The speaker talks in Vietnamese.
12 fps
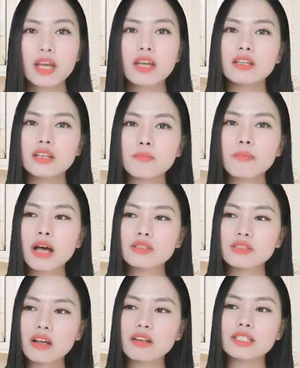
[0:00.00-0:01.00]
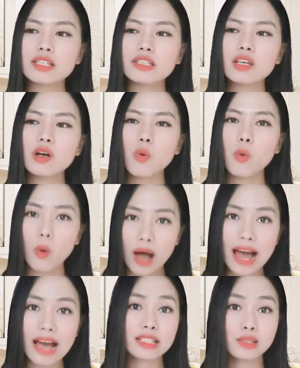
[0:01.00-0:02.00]
đừng bao giờ chi tiêu
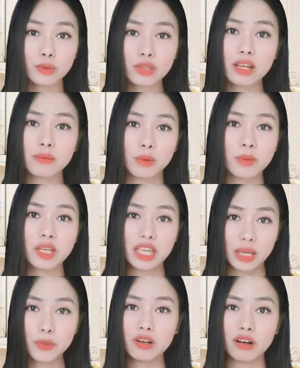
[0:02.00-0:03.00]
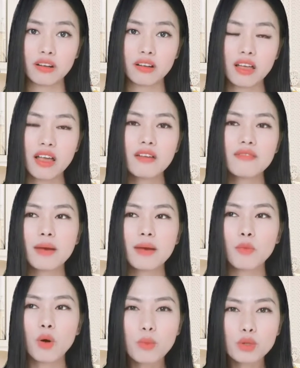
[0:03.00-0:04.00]
quá cái số tiền mà mình kiếm được và
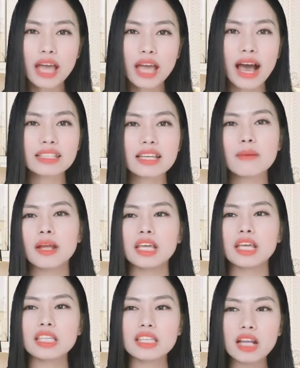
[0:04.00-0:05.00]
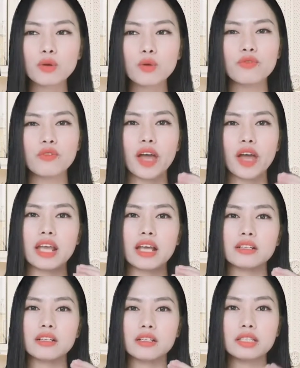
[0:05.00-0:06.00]
mỗi một tháng thì các bạn ít nhất cũng phải
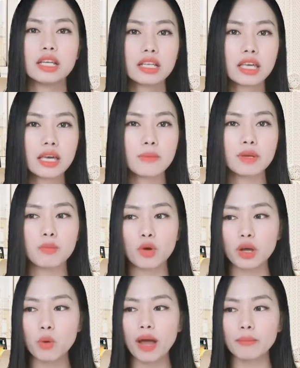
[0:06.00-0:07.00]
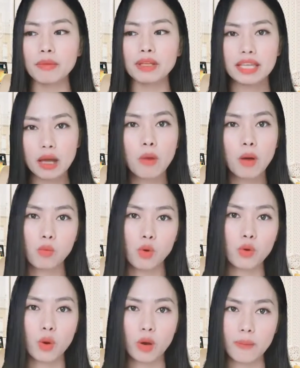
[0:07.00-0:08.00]
tiết kiệm được một cái khoản mà theo mong
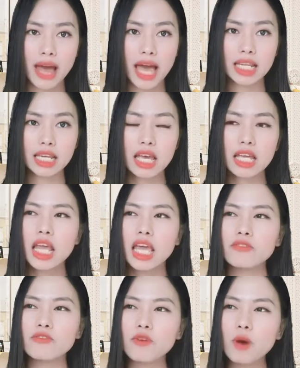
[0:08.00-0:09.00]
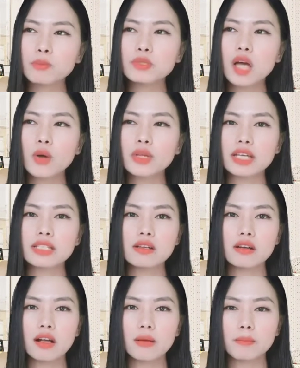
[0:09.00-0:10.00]
muốn của các bạn để phòng cho những cái
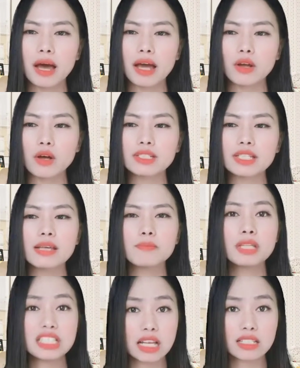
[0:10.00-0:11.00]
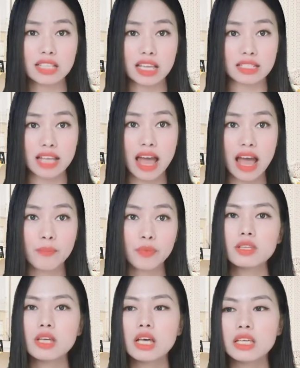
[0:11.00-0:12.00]
trường hợp mà nó sẽ bất chắc xảy ra
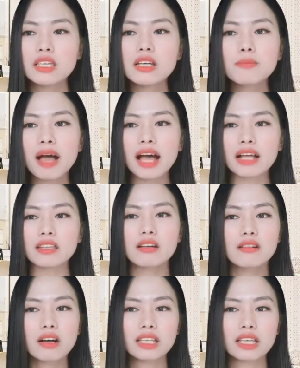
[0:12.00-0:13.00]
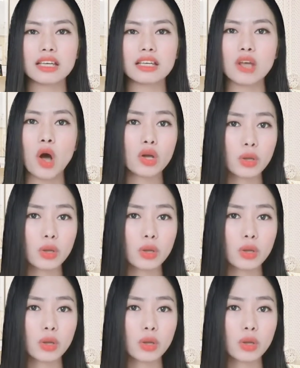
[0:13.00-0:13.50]
nhưng mà thường thì cái thói